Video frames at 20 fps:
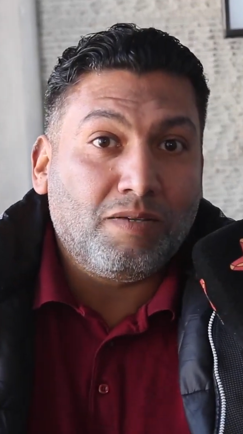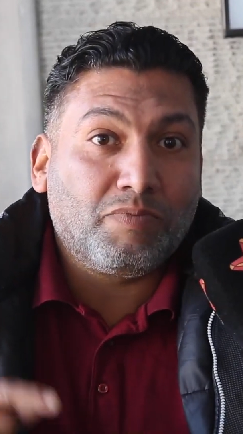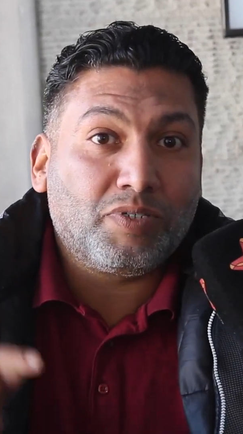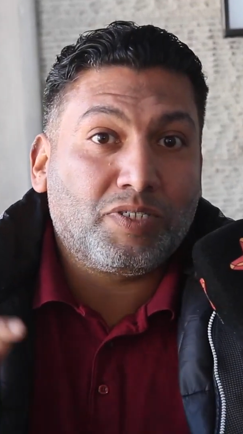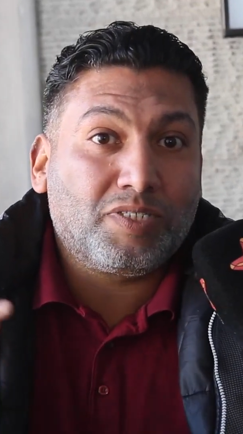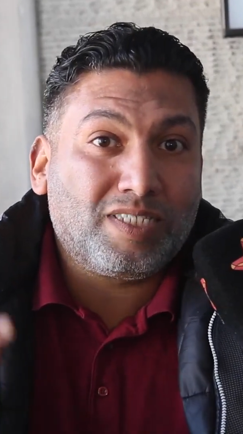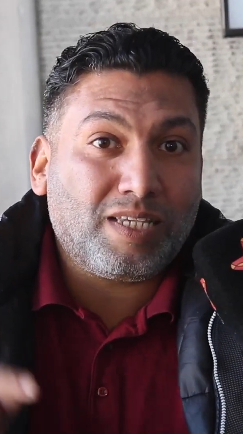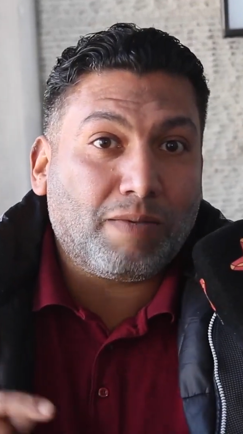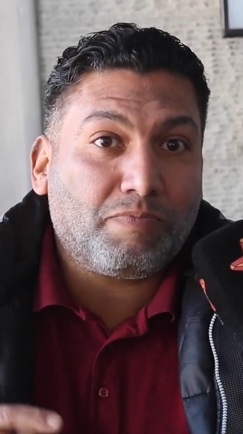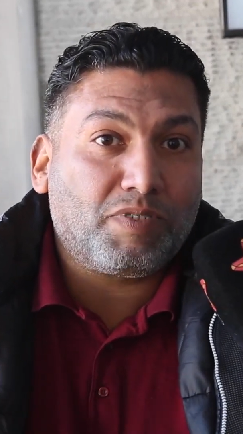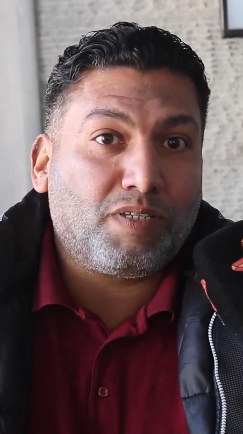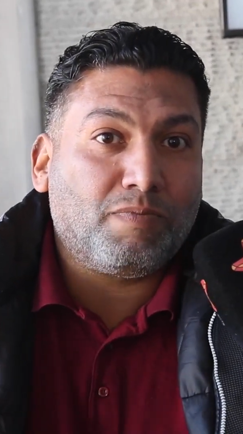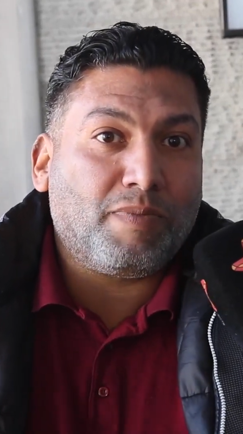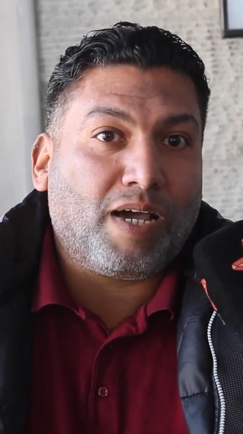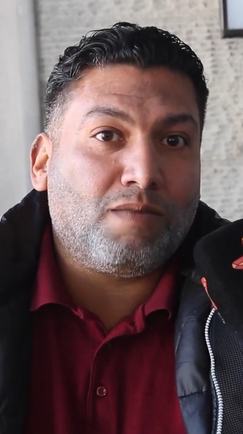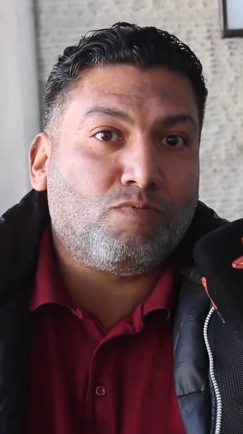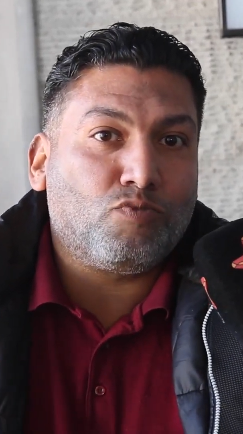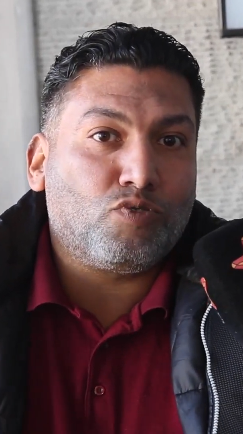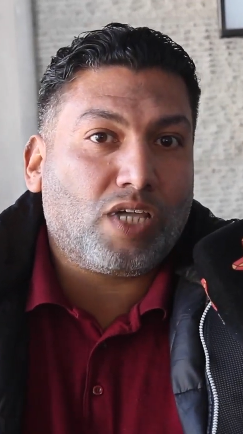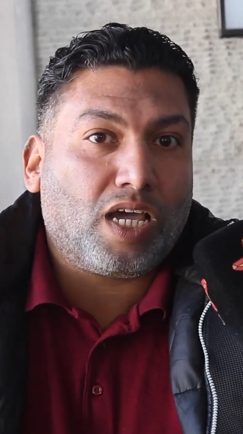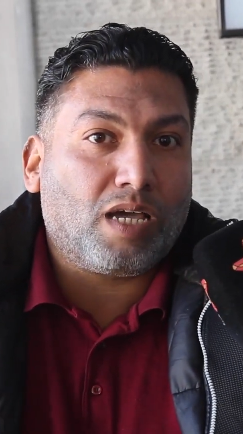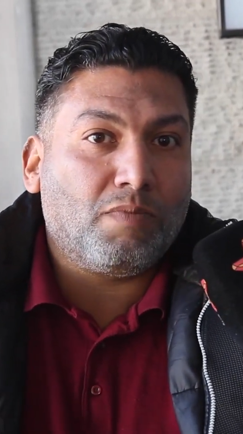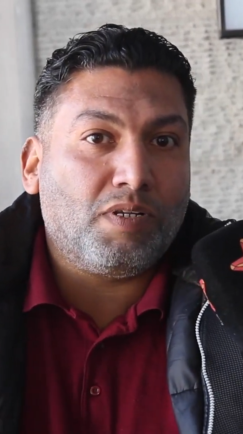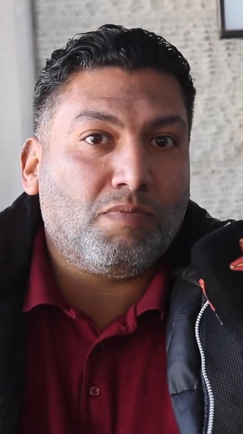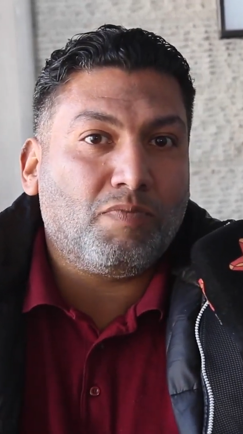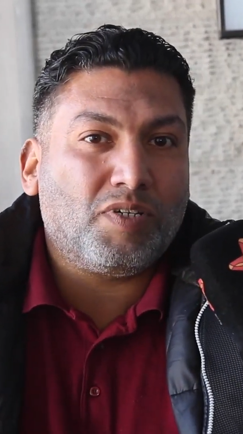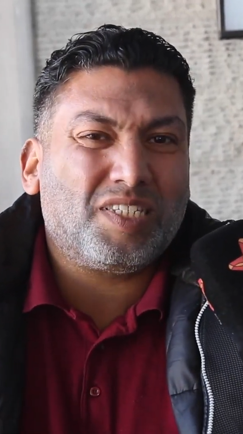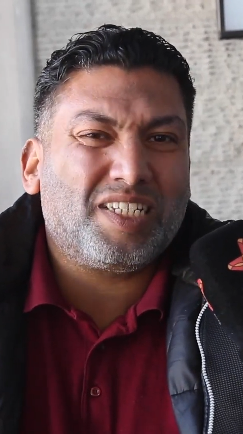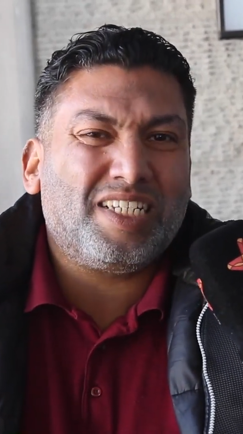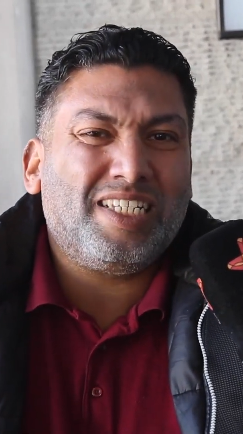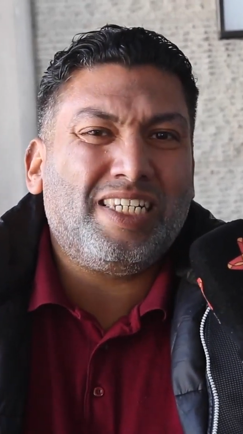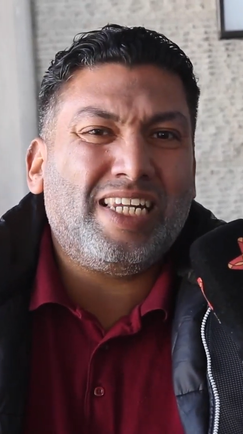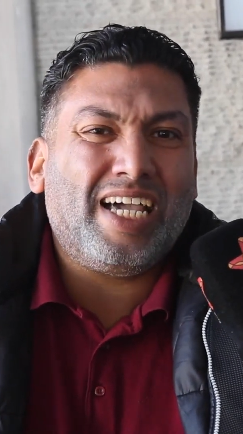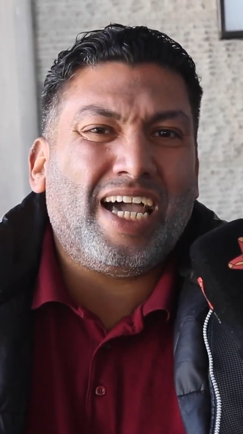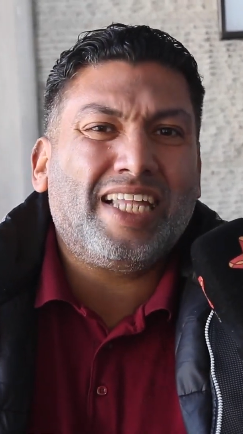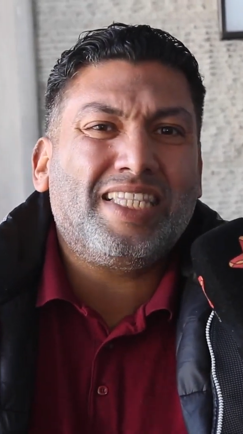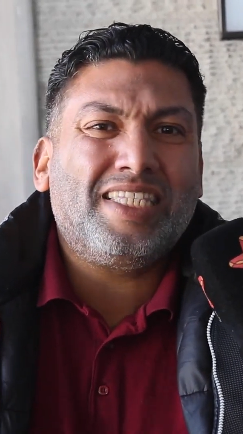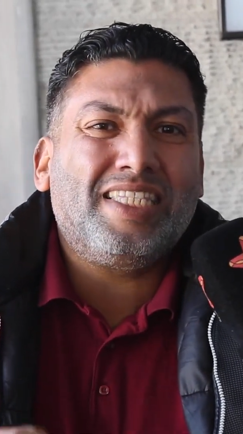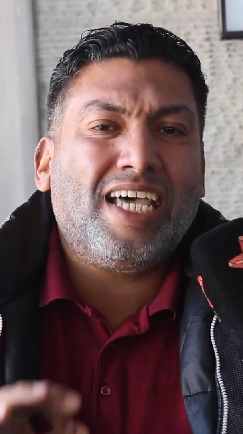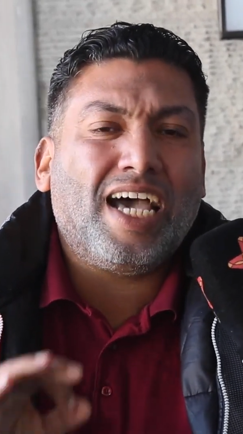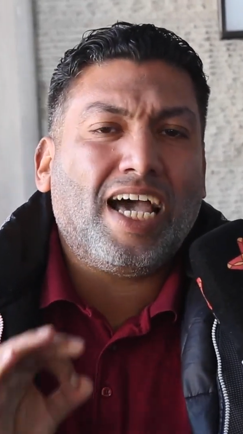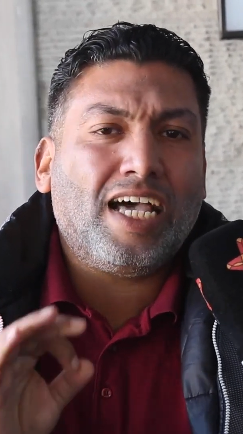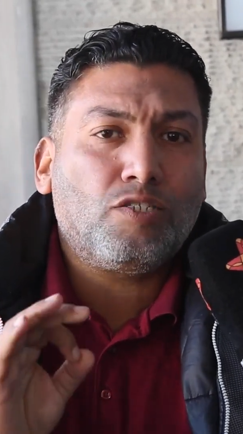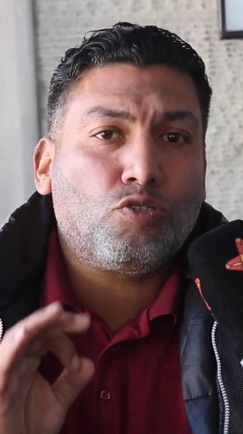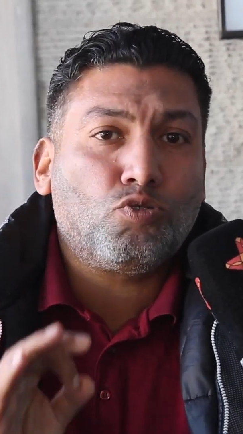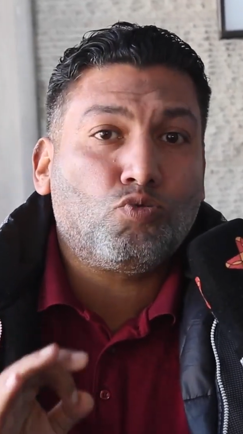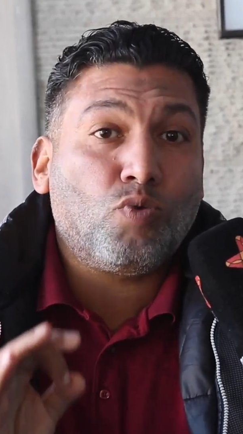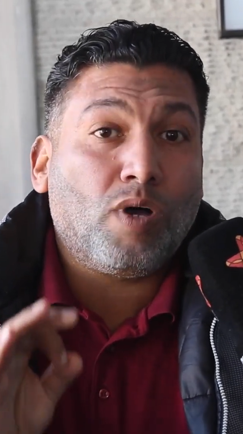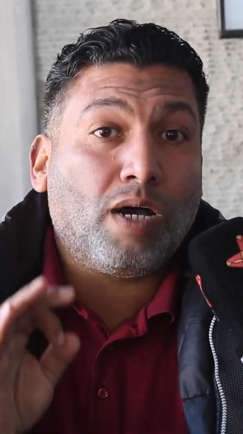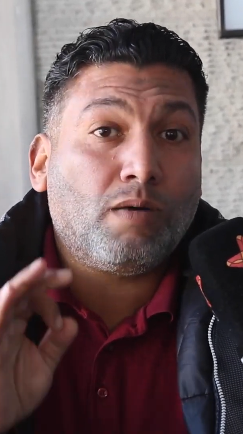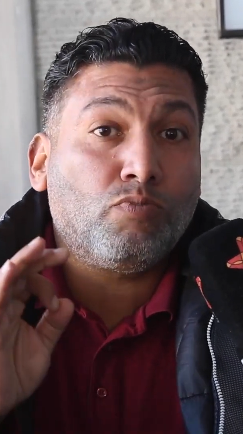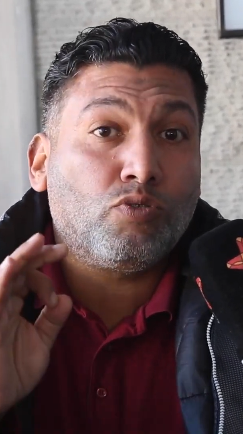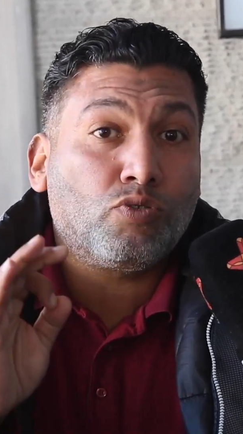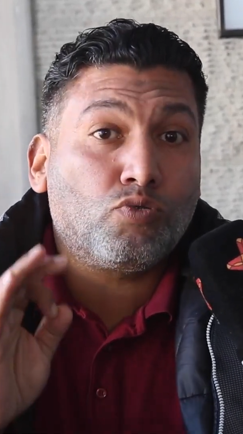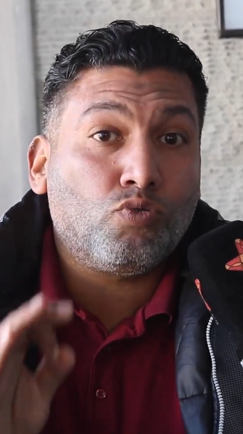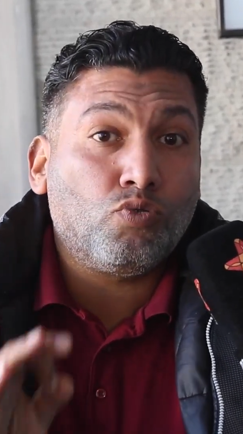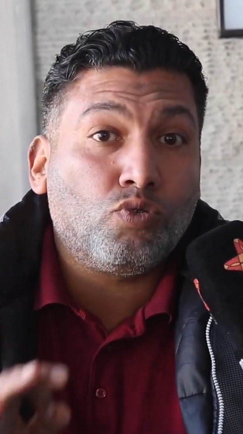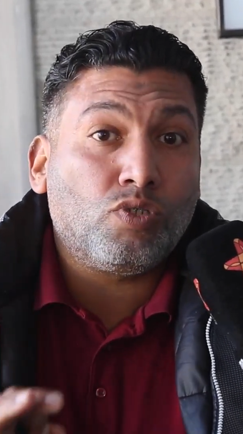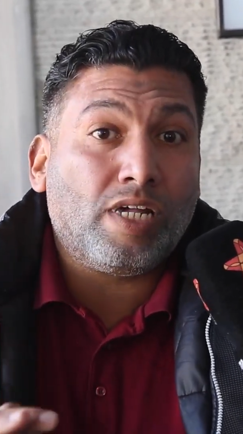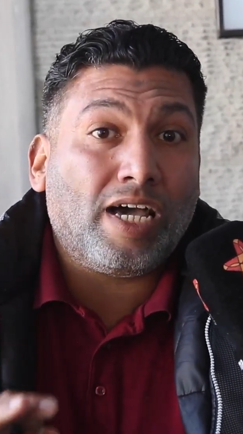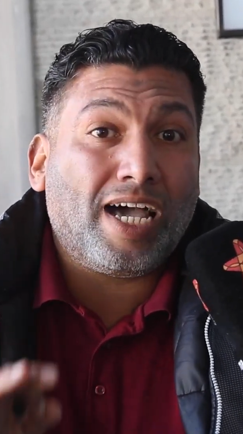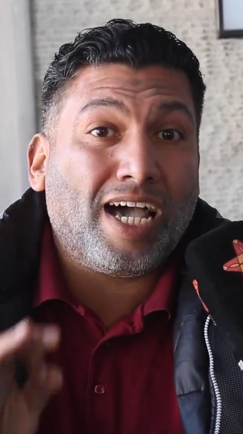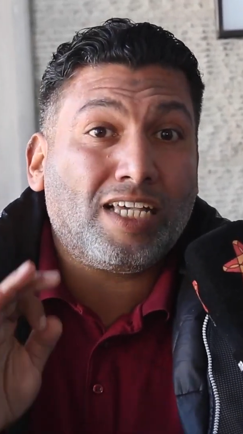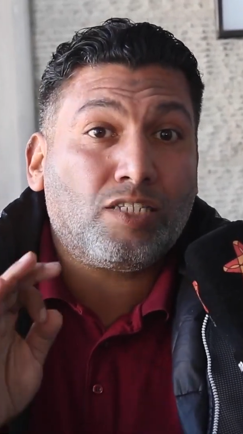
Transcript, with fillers: بالظبط مع المنتخب المصري اللي أدى أسوأ بطولة